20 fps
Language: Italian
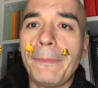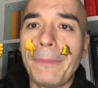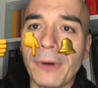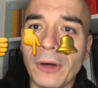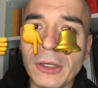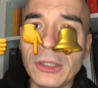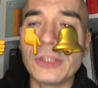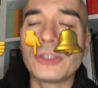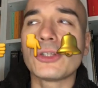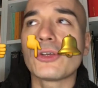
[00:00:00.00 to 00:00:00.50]

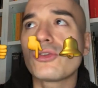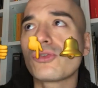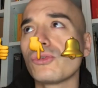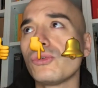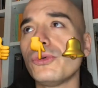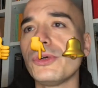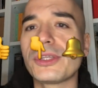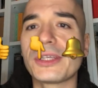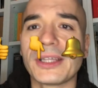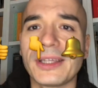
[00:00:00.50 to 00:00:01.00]
pollice
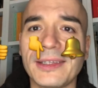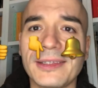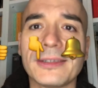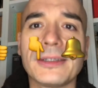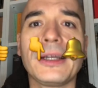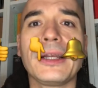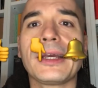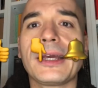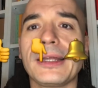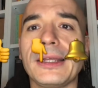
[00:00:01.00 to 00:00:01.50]
su,
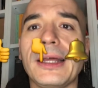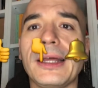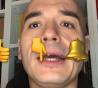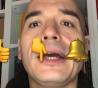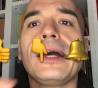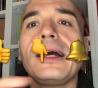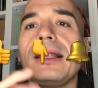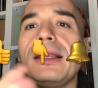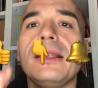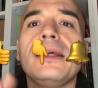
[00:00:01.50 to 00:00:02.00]
iscrizione al
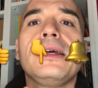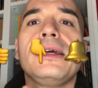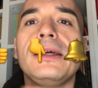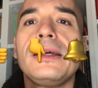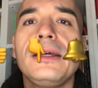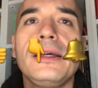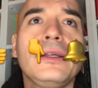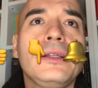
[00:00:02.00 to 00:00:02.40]
canale,